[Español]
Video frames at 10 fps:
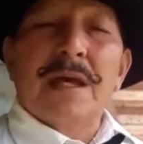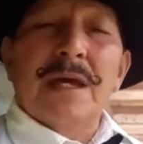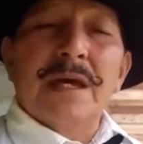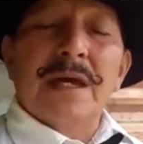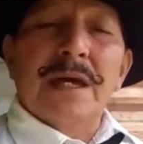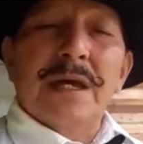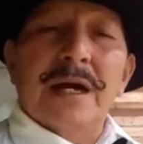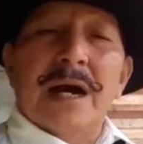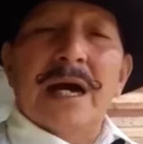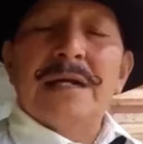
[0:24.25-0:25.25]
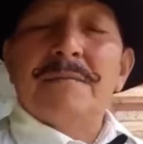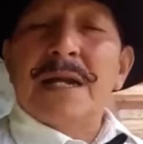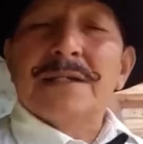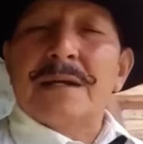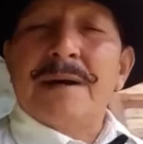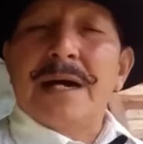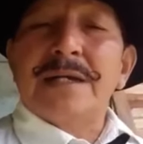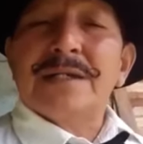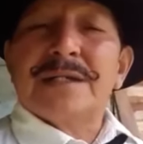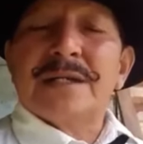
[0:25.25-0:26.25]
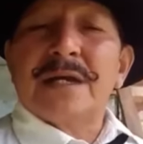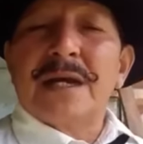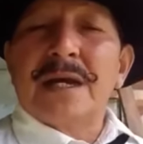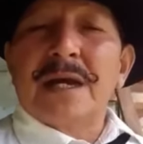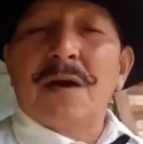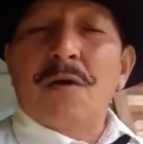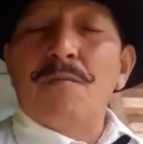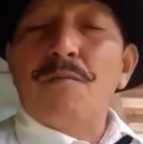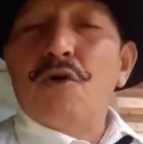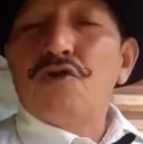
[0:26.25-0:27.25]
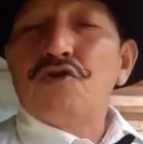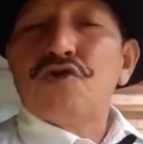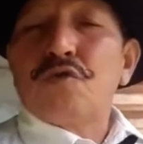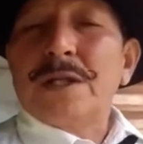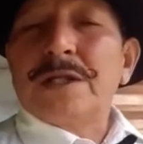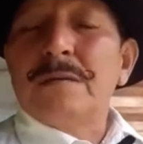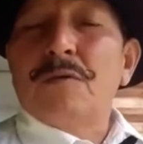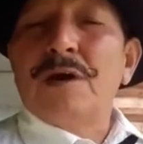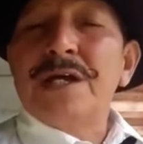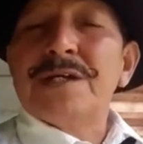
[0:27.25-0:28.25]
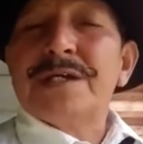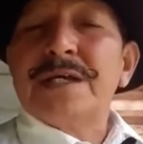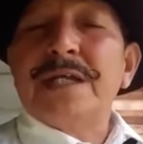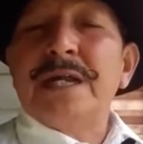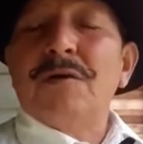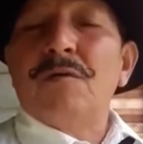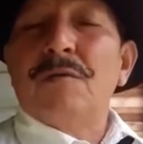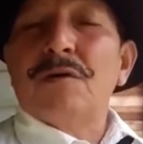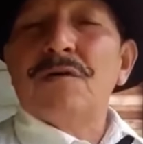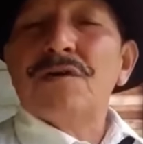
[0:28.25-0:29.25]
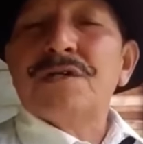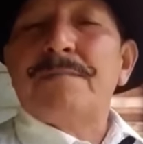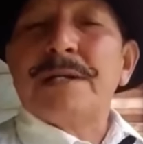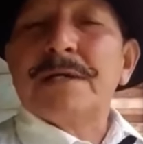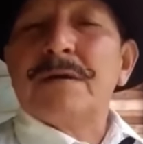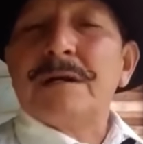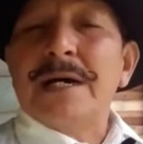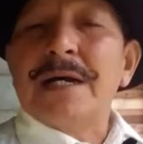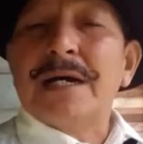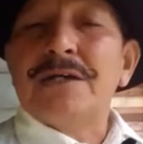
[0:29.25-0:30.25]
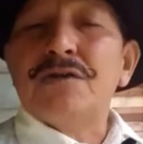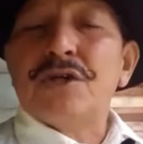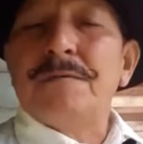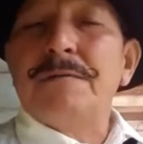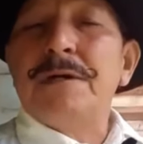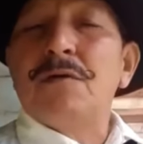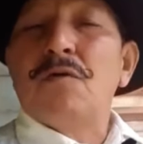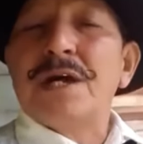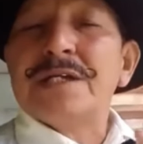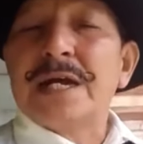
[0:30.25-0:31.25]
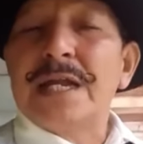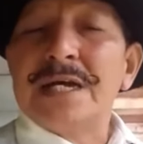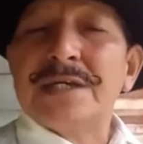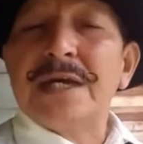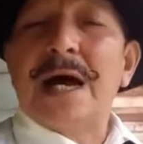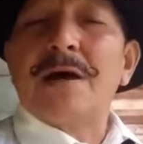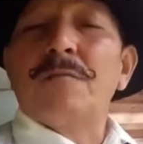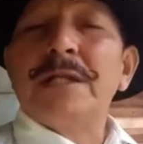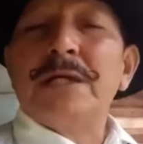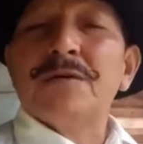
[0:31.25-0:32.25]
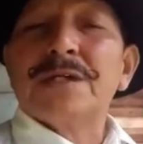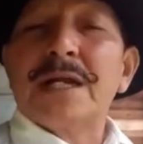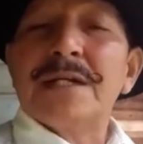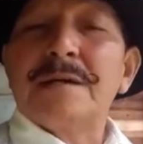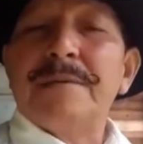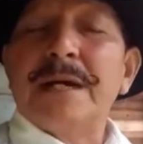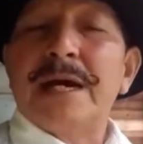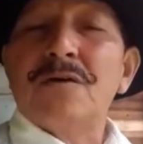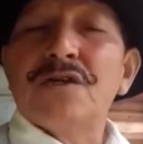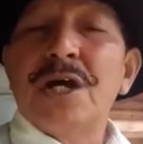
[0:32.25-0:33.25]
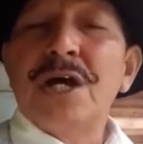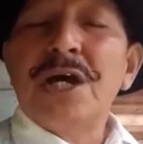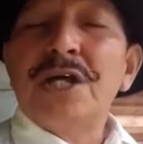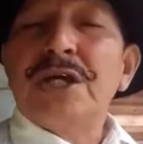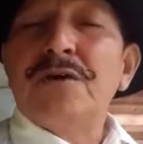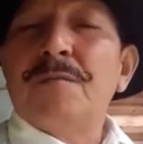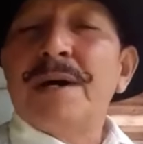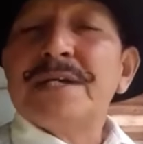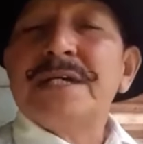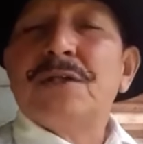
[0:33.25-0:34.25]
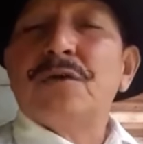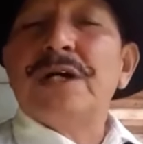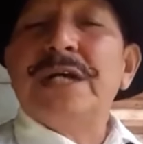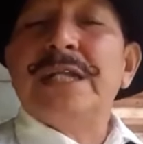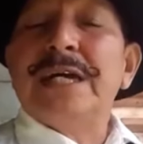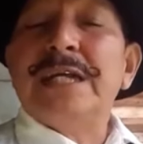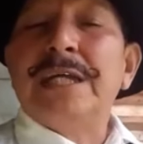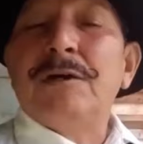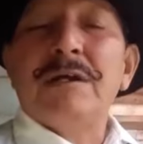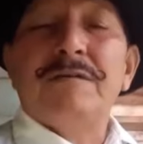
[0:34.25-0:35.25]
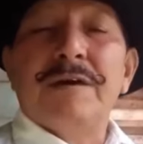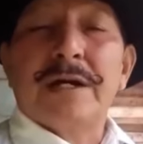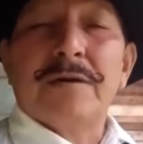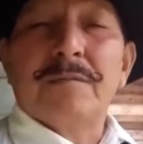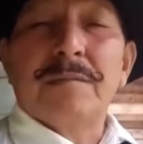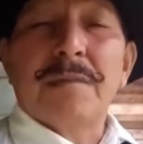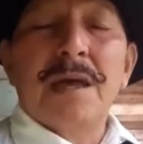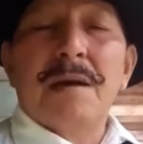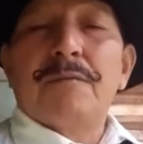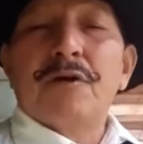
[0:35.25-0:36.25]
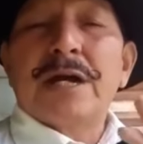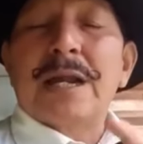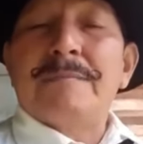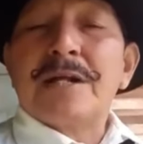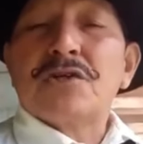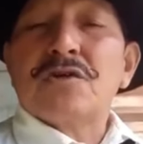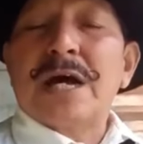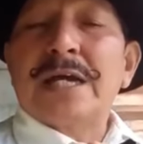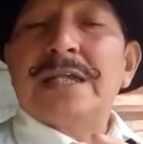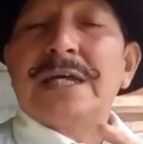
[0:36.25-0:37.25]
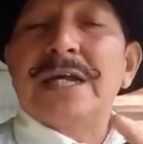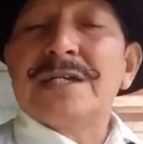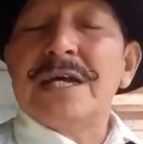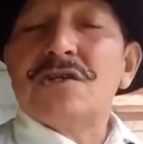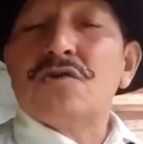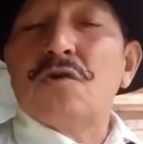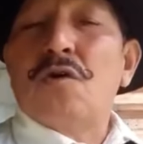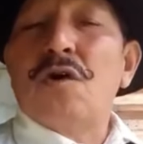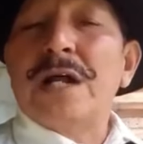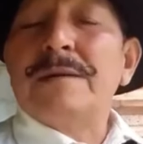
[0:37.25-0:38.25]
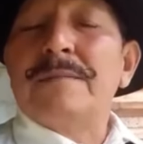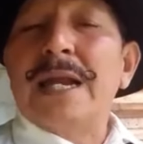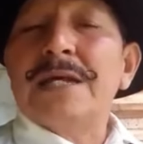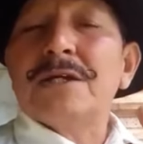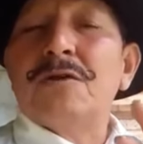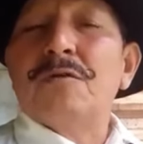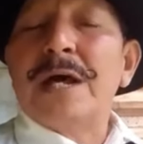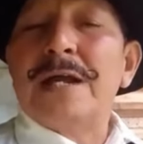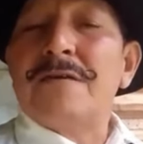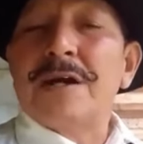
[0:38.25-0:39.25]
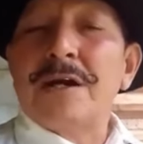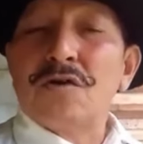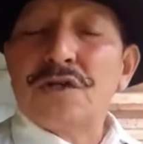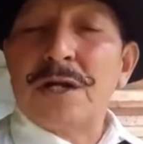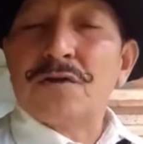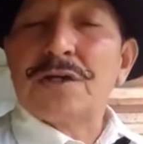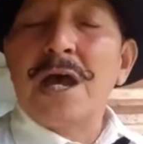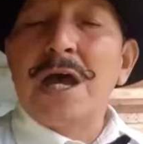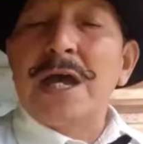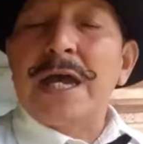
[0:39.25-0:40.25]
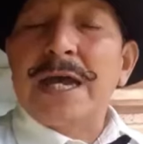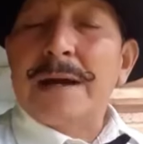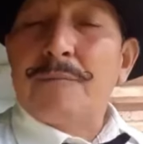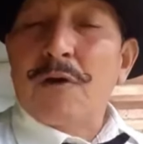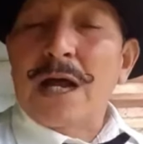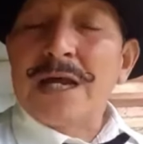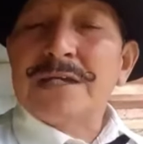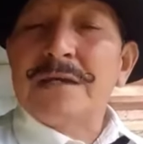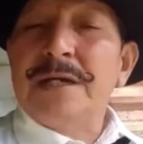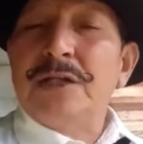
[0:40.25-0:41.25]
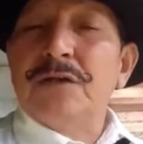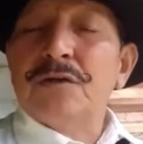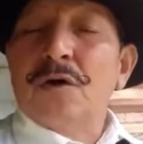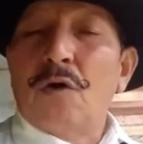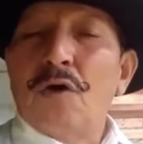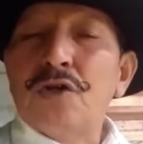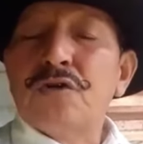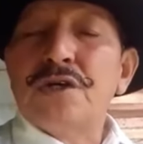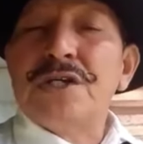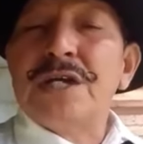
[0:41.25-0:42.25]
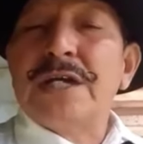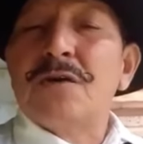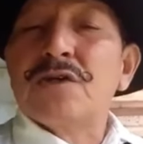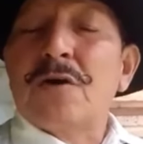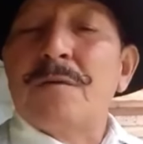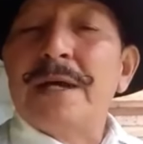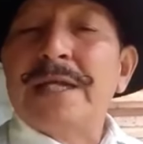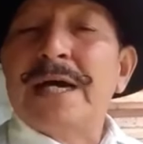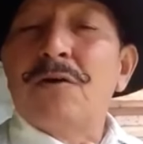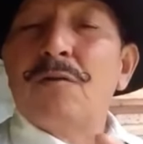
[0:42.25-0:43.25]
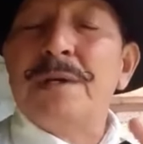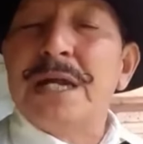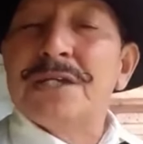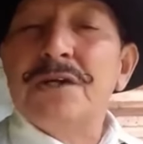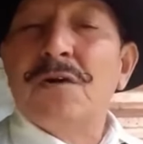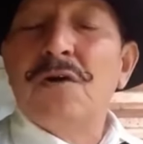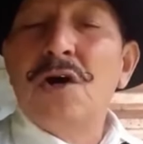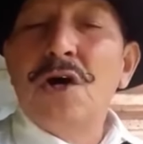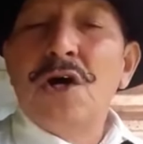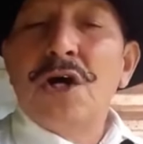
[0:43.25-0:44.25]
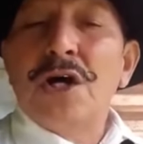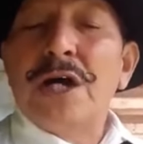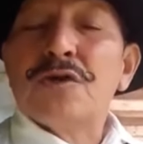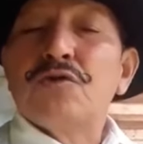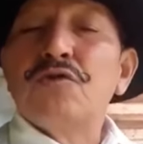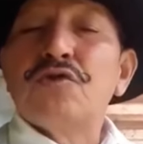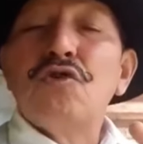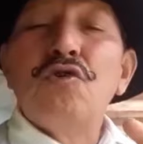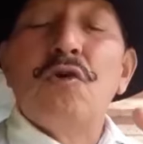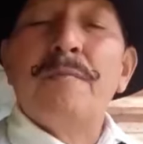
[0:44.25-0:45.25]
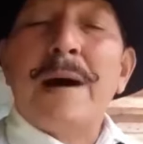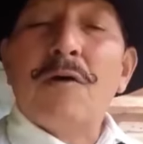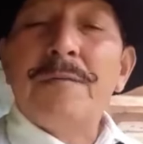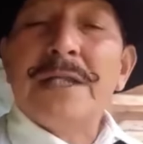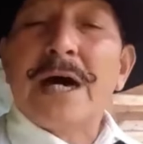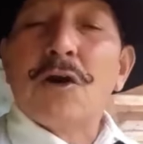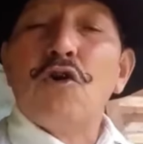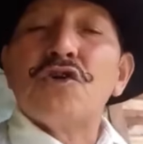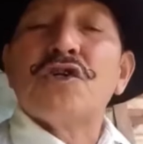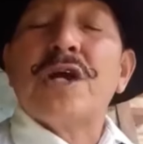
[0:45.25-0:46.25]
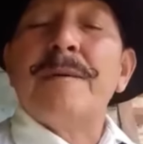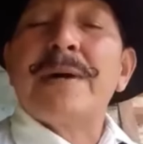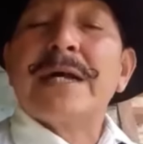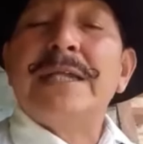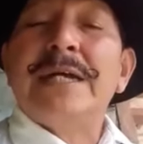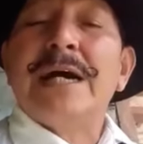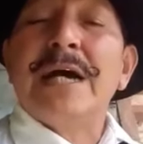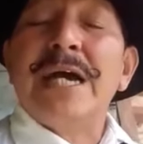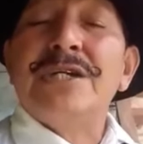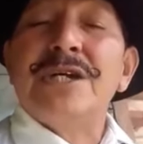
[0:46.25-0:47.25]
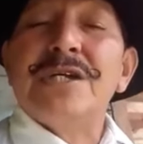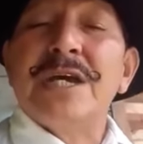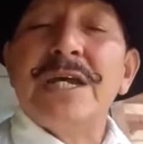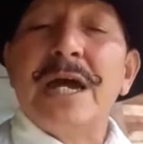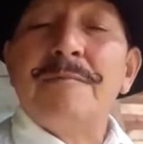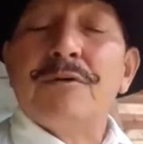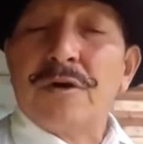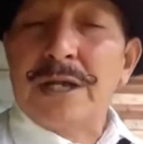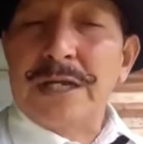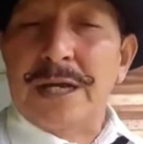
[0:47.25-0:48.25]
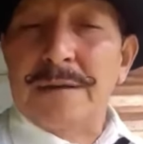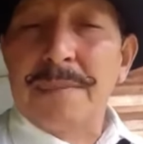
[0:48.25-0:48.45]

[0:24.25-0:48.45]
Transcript: eh, animales salvajes, monos, cuántas mujeres tienen un mono, sépaselo hermana, que si usted ha vivido con esa clase, ha cometido esa clase de pecados, tiene un pasito interitico al infierno. Porque la persona que tiene sexo con animales no era el reino de los cielos. En el Apocalipsis 21, 8 dice que los que cometen dominación Jesús los va a vomitar, los que practican hechicería y brujería.